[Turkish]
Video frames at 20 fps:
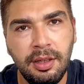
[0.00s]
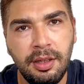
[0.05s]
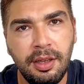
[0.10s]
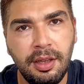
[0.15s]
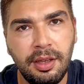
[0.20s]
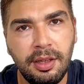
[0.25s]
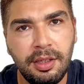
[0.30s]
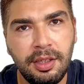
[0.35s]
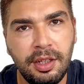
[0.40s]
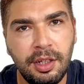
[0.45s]

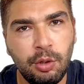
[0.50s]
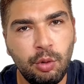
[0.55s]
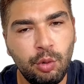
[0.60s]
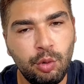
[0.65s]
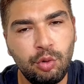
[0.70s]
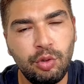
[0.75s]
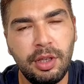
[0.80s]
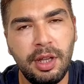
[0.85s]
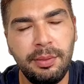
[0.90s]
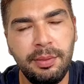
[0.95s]
Ee, yine
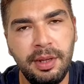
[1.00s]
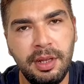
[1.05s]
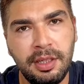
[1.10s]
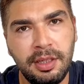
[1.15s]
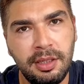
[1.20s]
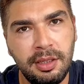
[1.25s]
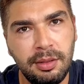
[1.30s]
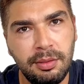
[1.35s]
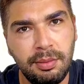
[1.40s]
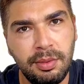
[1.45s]

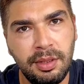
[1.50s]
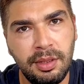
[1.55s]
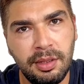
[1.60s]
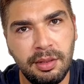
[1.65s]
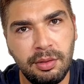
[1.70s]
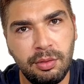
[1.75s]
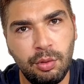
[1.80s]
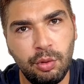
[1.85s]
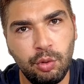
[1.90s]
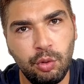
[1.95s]
göstermelik
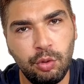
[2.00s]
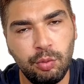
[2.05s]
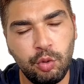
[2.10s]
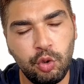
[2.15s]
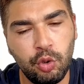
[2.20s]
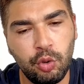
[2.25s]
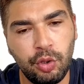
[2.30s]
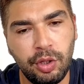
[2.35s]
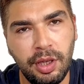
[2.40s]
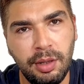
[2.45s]
bir
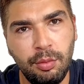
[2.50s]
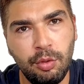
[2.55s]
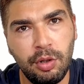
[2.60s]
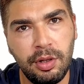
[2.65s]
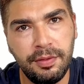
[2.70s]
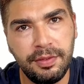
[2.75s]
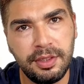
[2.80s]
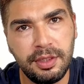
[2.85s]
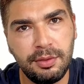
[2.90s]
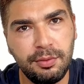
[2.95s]
konulmuş oraya.
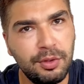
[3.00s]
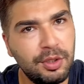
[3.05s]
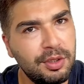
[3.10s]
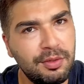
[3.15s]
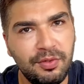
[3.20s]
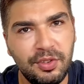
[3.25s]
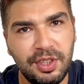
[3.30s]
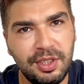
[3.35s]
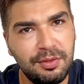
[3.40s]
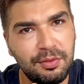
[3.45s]
Böyle fıst
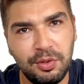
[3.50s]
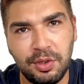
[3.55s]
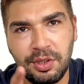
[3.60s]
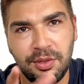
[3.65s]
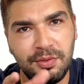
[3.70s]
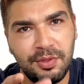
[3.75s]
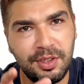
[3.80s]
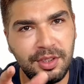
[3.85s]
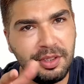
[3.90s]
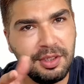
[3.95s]
fıst fıst
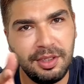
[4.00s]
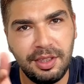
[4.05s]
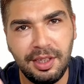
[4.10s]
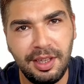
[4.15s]
fıst fıst.